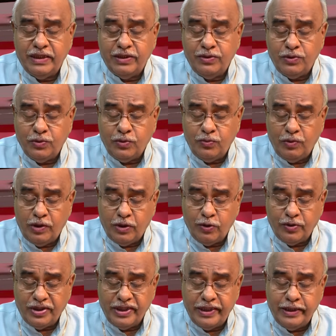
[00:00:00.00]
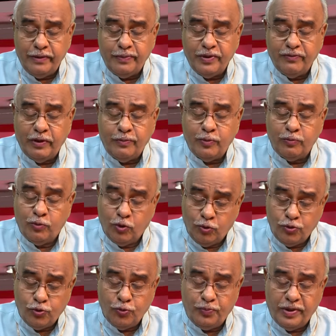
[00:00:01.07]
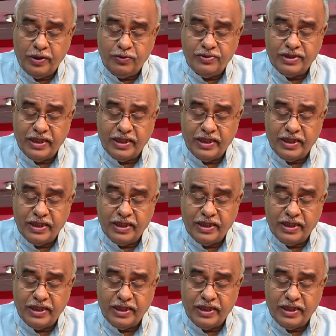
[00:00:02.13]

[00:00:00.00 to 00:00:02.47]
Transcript: ఎందుకు వారు టీడీపీ వైపు మొగ్గు చూపారు